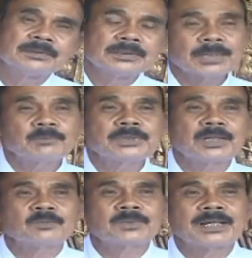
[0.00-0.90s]
kita
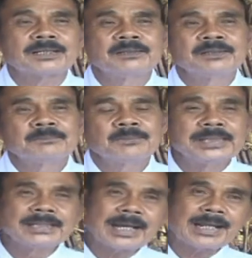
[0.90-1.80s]
punya rumah
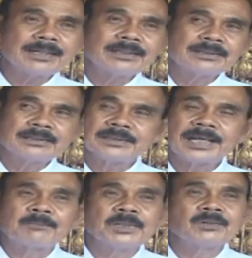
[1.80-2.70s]
meninggal
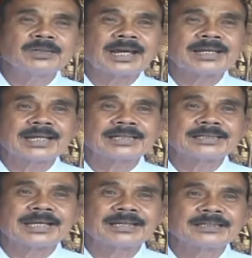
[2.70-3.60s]
diambil oleh anak
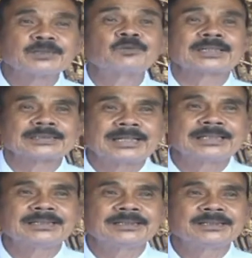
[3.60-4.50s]
kita dikuasai